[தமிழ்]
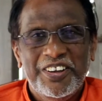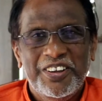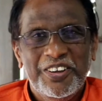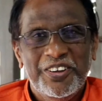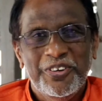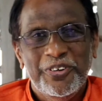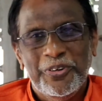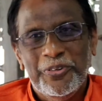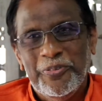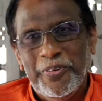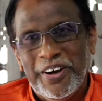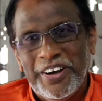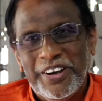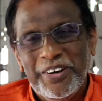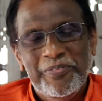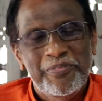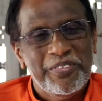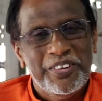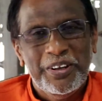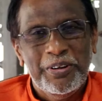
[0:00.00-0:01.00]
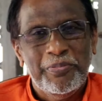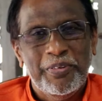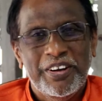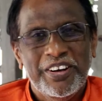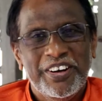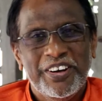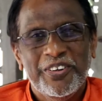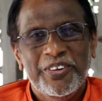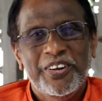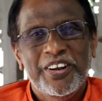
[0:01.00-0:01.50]
இது ஒரு பக்கம் சிரிப்பு
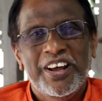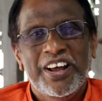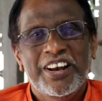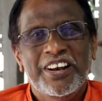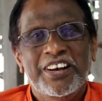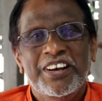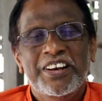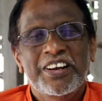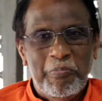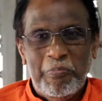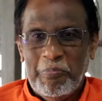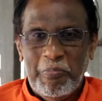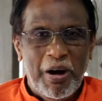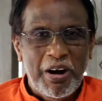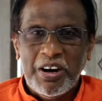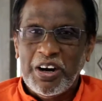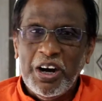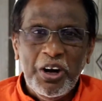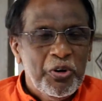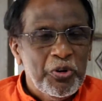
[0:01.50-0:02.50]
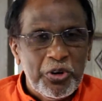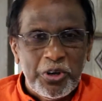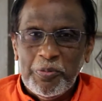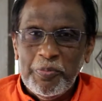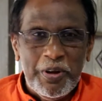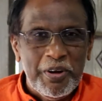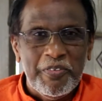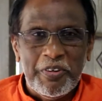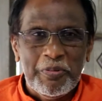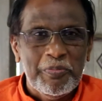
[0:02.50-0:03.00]
என்னென்னால் மக்கள்
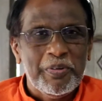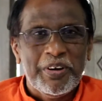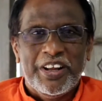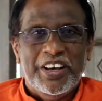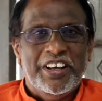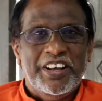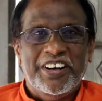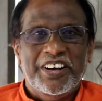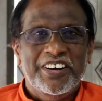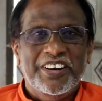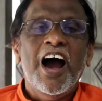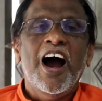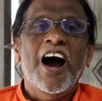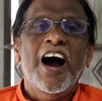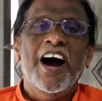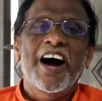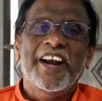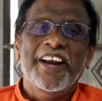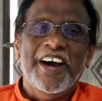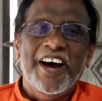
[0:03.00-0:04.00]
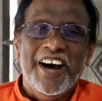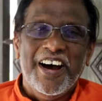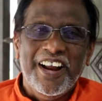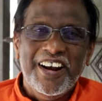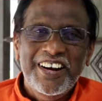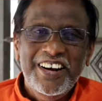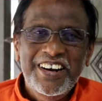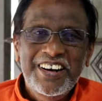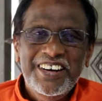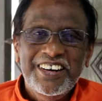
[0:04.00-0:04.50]
ஒற்றுமையை விரும்புகிறார்
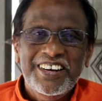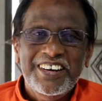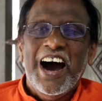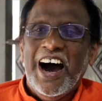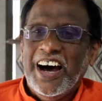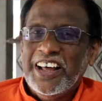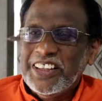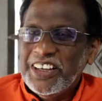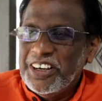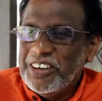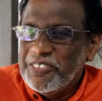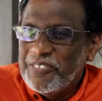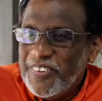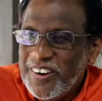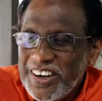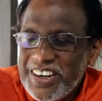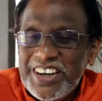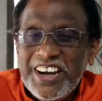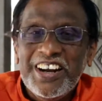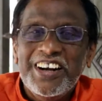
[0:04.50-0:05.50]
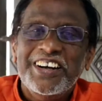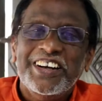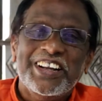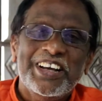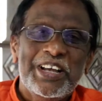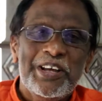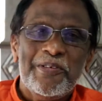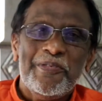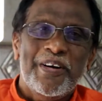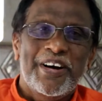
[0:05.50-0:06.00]
ஆனால் அதை இவங்கள்ட்ட
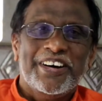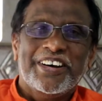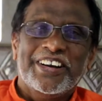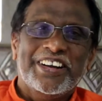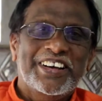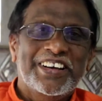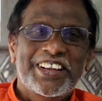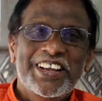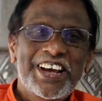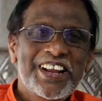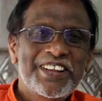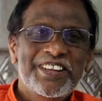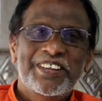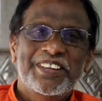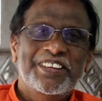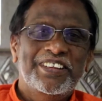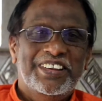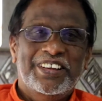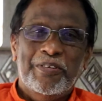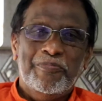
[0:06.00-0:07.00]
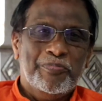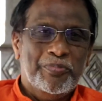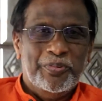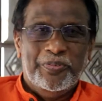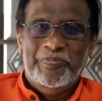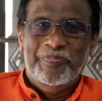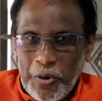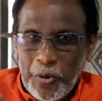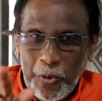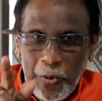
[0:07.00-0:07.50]
எதிர்பார்க்கறது தான் தப்பு
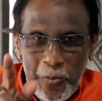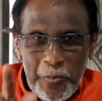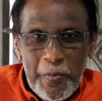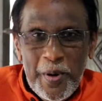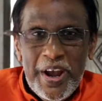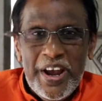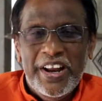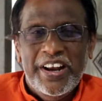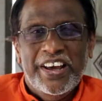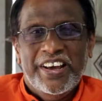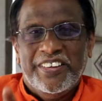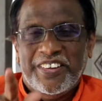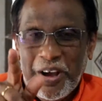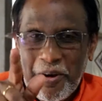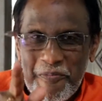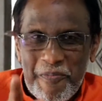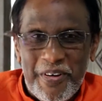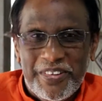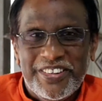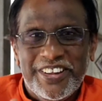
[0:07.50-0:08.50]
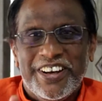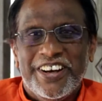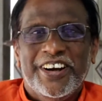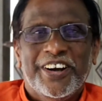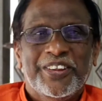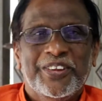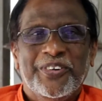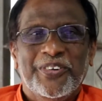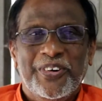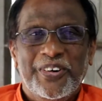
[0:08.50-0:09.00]
உண்மையில சம்பந்தரை
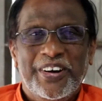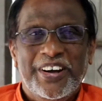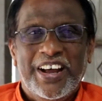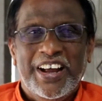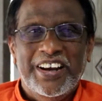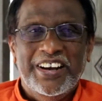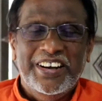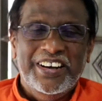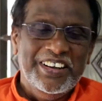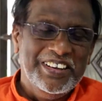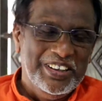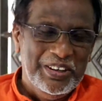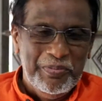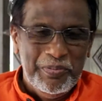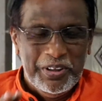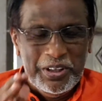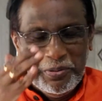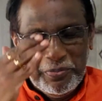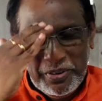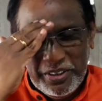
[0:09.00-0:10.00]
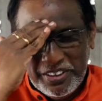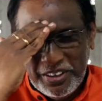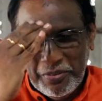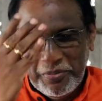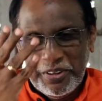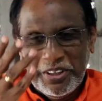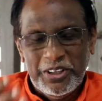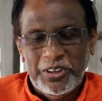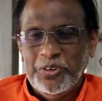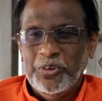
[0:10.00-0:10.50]
எடுத்துக்கொண்டால் திருப்பி திருப்பி
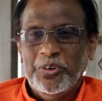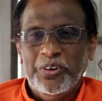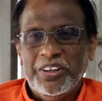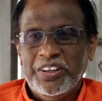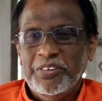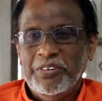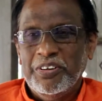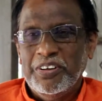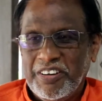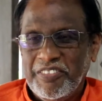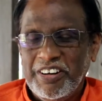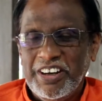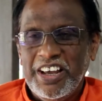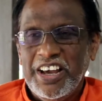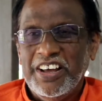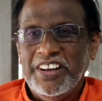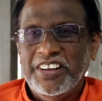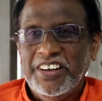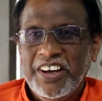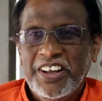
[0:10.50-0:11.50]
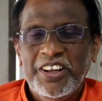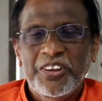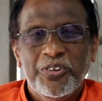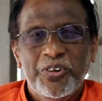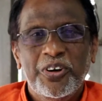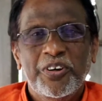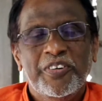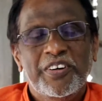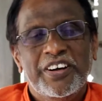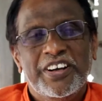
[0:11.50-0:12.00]
சம்பந்தரை சொல்றது கவலையா இருக்கு அதை
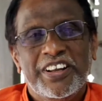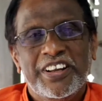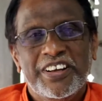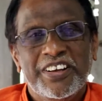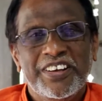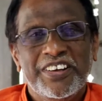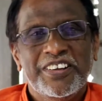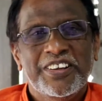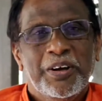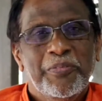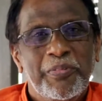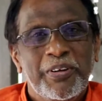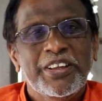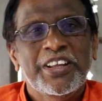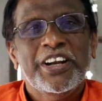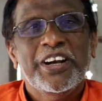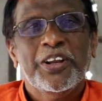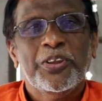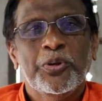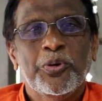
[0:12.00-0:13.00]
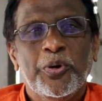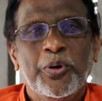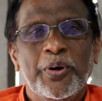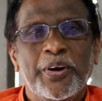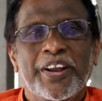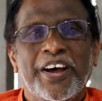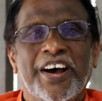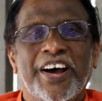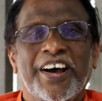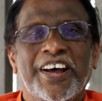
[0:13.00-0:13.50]
சொல்ல வேண்டியிருக்கு சம்பந்தரை
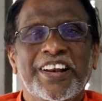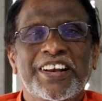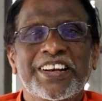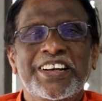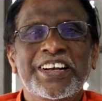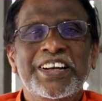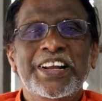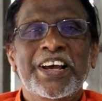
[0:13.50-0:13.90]
எடுத்துக்கொண்டால்